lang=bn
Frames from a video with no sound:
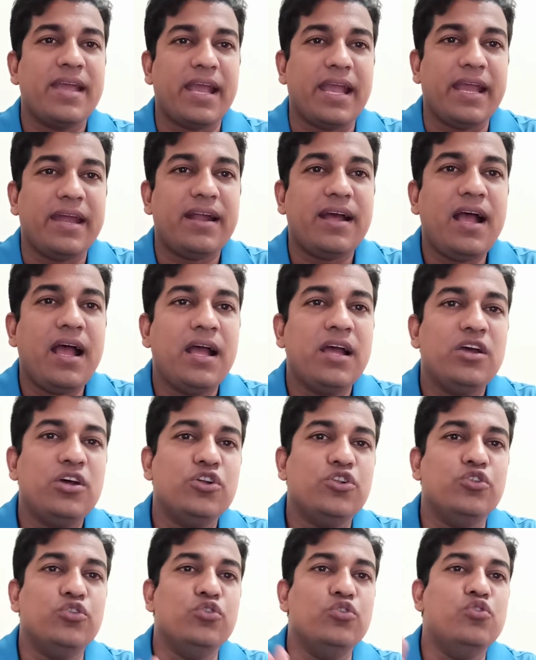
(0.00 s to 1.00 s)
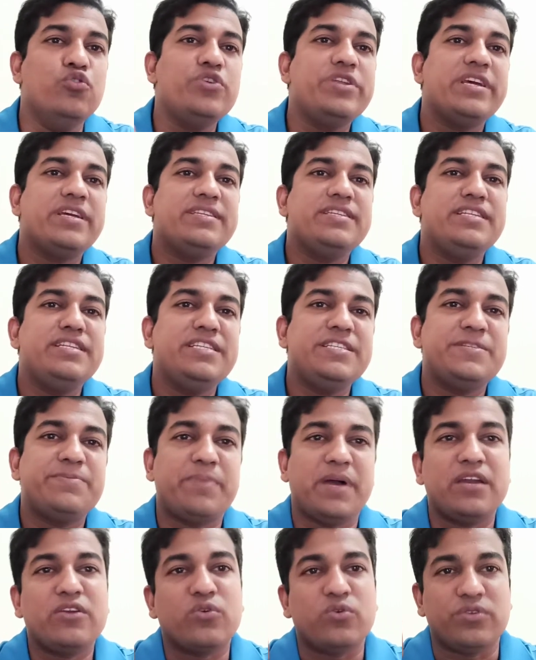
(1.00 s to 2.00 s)
এরা দুইটা জিনিস
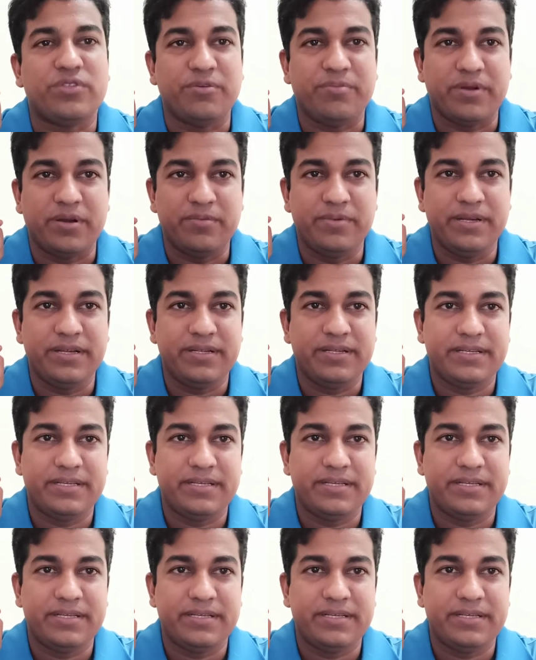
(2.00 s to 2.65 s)
পান করতে পারবে